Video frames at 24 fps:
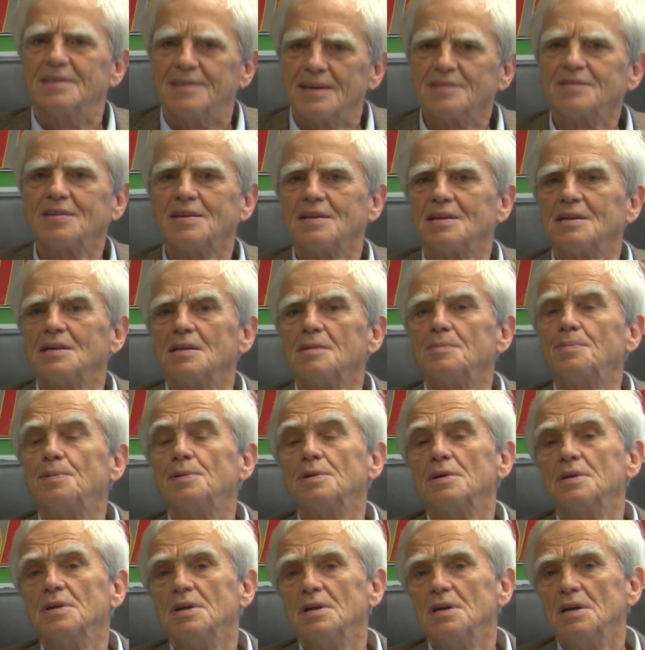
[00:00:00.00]
Deshalb
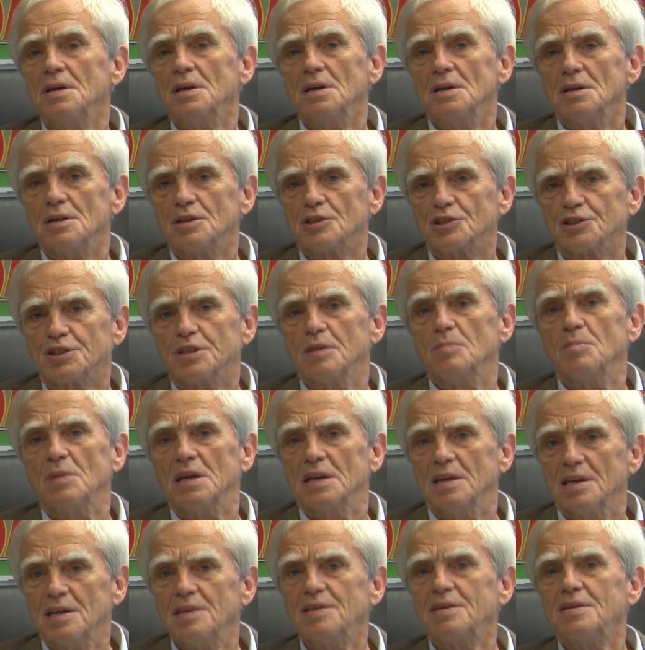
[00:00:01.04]

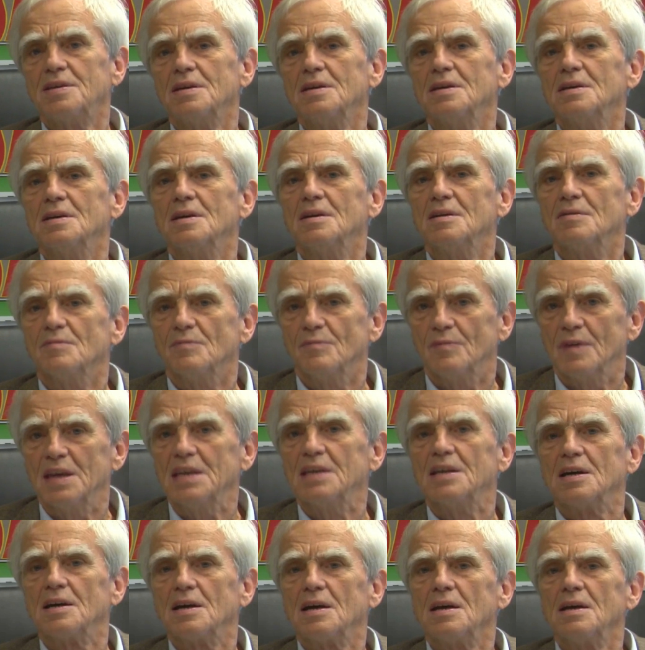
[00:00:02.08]
stimme ich
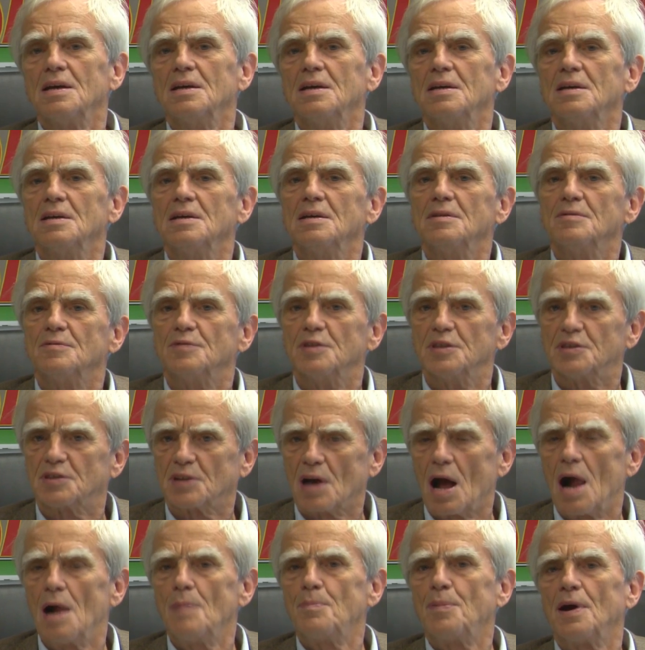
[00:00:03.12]
weder
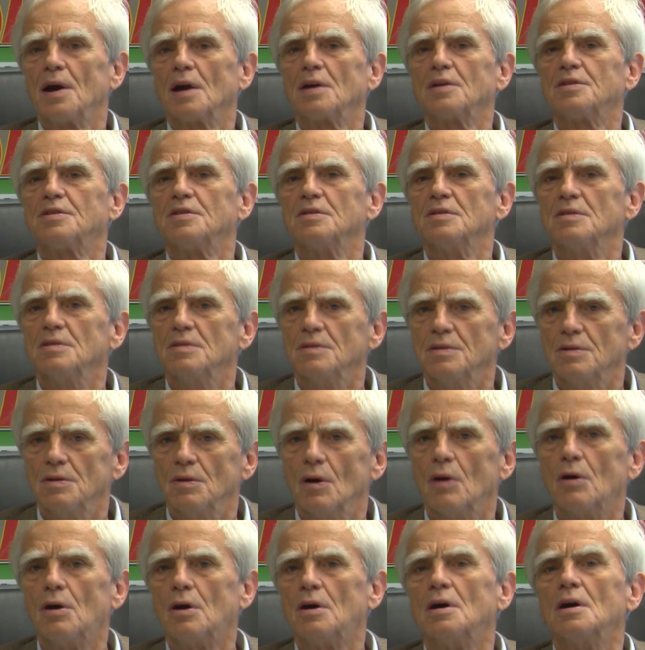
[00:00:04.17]
Fiskalpakt
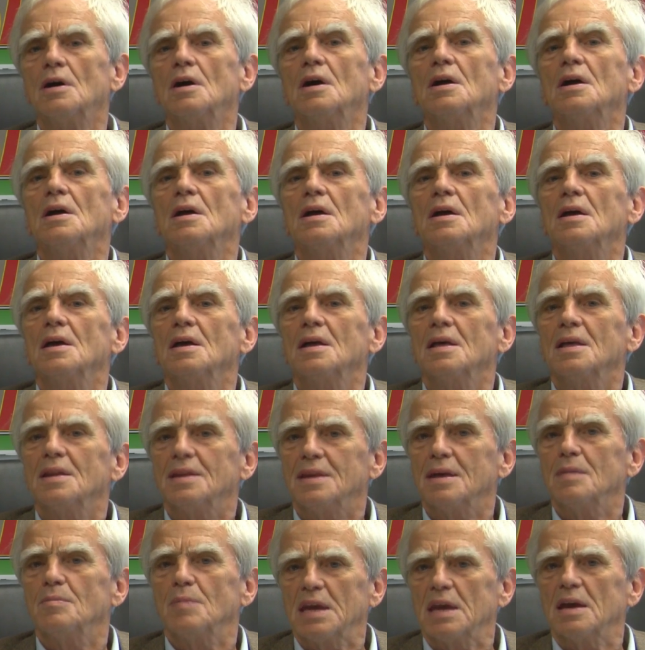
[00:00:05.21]
noch
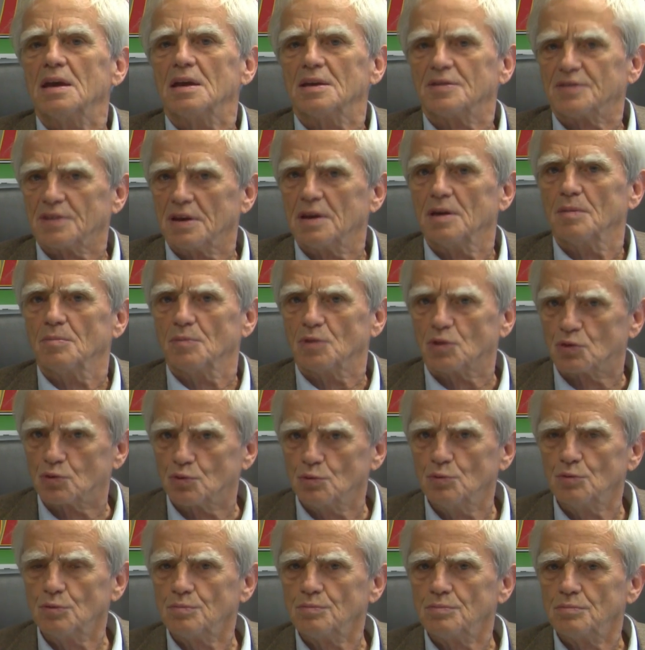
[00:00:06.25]
dem ESM
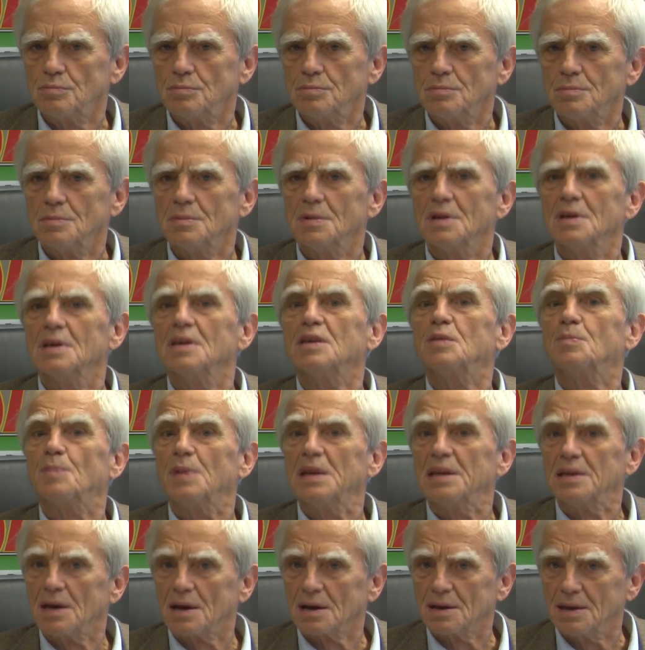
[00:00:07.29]
zu, ich
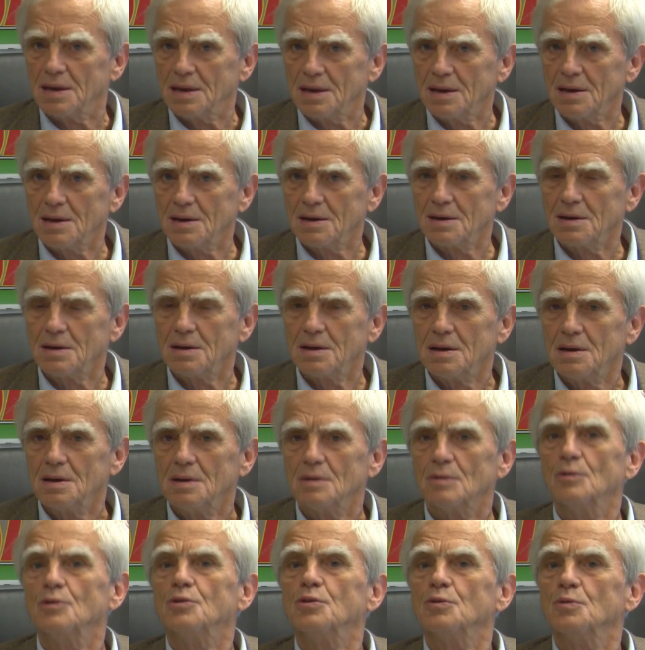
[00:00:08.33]
bin dagegen
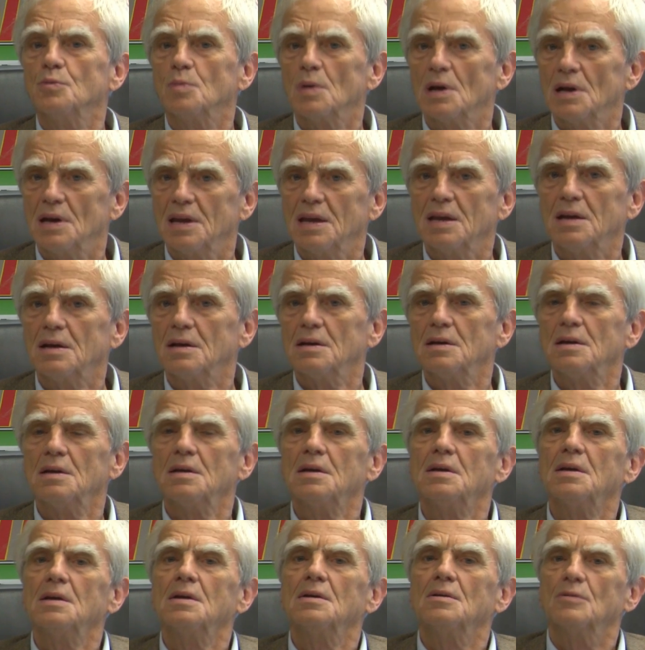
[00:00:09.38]
und überlege
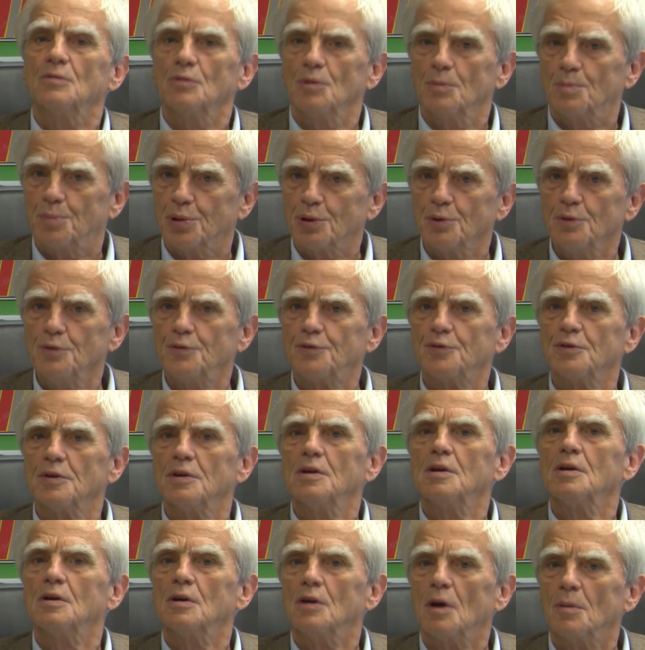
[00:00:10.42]
und
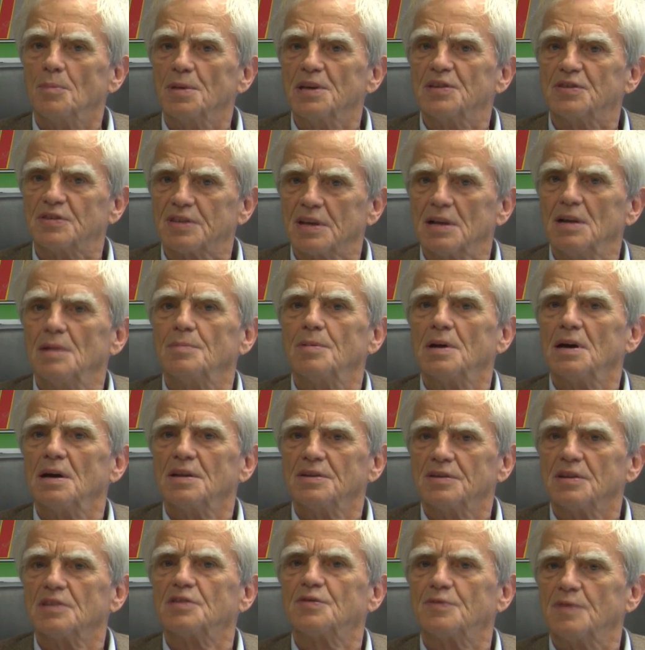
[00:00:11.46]
prüfe, ob ich
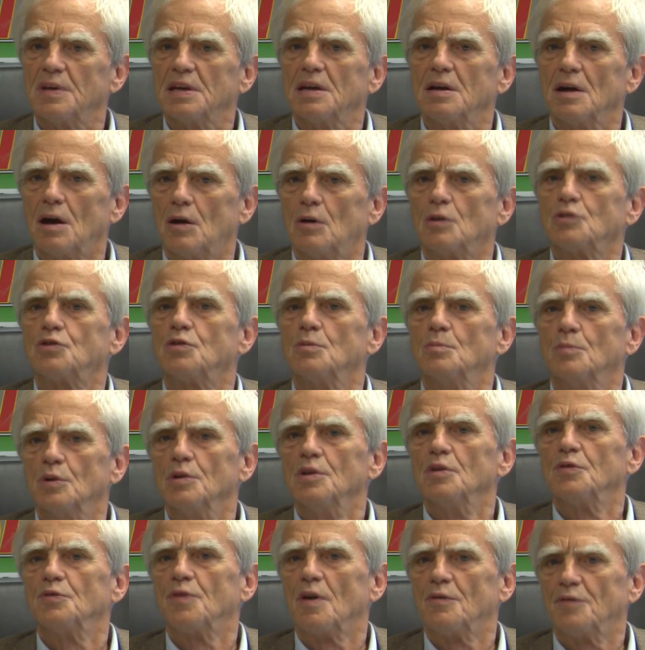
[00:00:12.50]
selber deswegen auch zum
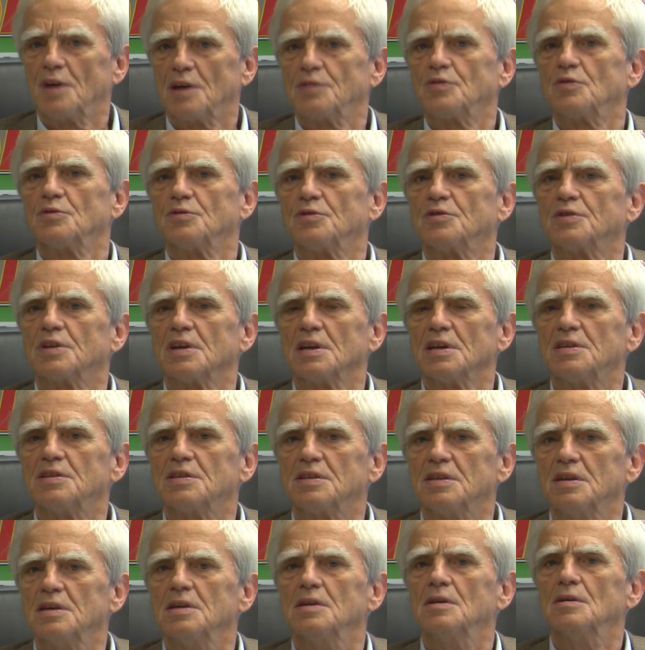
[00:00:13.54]

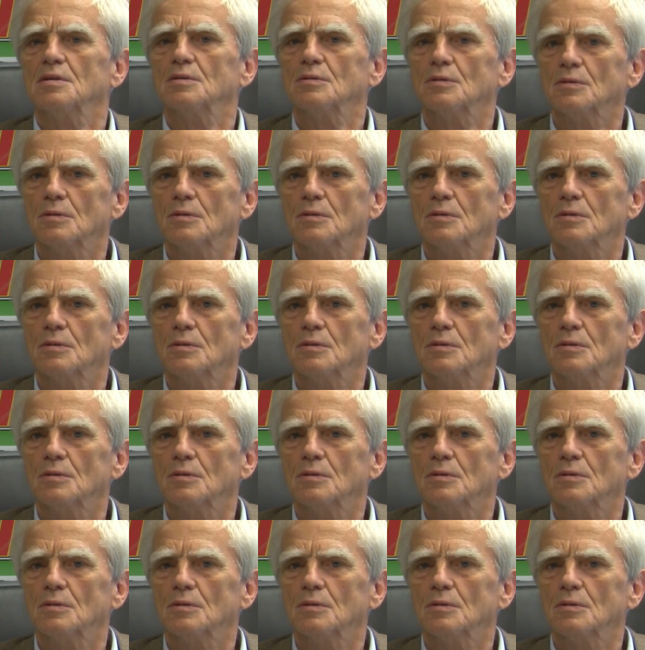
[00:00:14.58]
Bundesverfassungsgericht gehe,